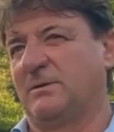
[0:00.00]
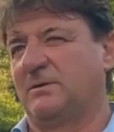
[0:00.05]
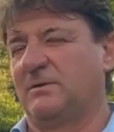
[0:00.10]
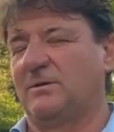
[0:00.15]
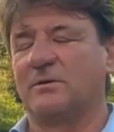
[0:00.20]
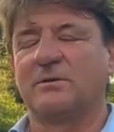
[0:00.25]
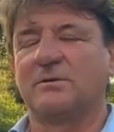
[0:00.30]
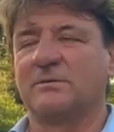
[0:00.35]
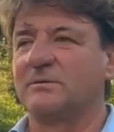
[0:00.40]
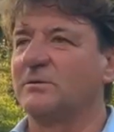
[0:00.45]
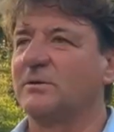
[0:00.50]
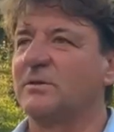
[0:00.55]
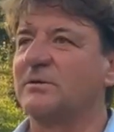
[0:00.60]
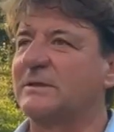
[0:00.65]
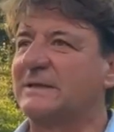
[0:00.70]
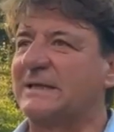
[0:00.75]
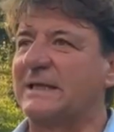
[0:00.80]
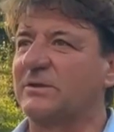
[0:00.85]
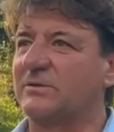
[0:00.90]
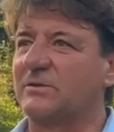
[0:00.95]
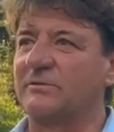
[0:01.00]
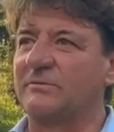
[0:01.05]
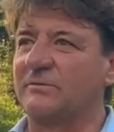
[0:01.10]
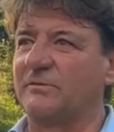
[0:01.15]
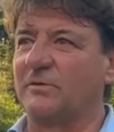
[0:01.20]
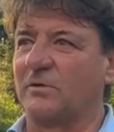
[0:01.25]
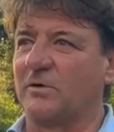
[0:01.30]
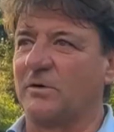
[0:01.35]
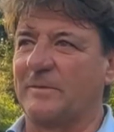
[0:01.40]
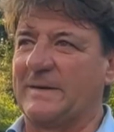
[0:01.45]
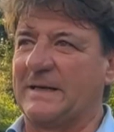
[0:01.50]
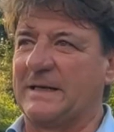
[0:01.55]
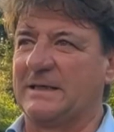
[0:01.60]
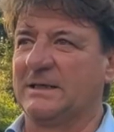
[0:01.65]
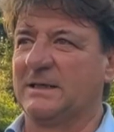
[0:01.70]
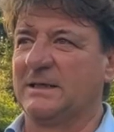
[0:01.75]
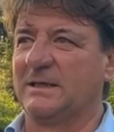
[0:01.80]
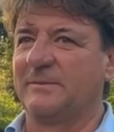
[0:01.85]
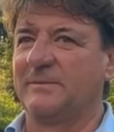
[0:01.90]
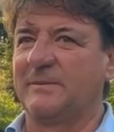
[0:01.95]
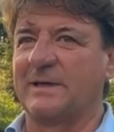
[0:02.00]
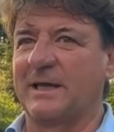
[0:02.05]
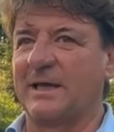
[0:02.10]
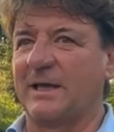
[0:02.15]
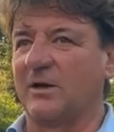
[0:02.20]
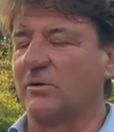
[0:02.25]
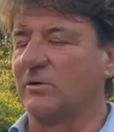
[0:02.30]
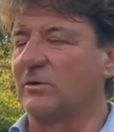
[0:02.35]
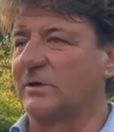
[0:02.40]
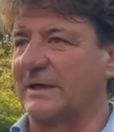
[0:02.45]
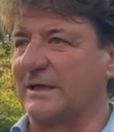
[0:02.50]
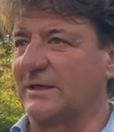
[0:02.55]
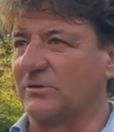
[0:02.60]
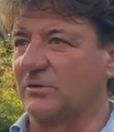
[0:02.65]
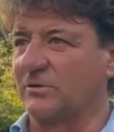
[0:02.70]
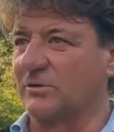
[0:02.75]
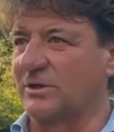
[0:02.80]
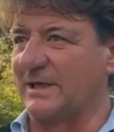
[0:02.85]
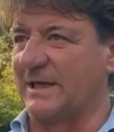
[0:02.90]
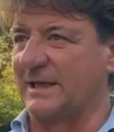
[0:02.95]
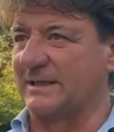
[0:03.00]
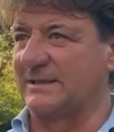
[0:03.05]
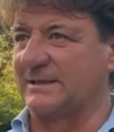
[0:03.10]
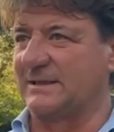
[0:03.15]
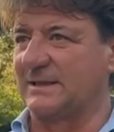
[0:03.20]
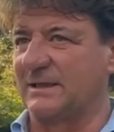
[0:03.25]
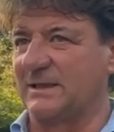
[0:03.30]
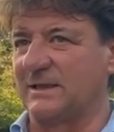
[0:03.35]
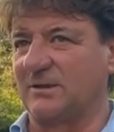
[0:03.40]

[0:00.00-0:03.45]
non, non tanto in forma, perché erano retrocessi,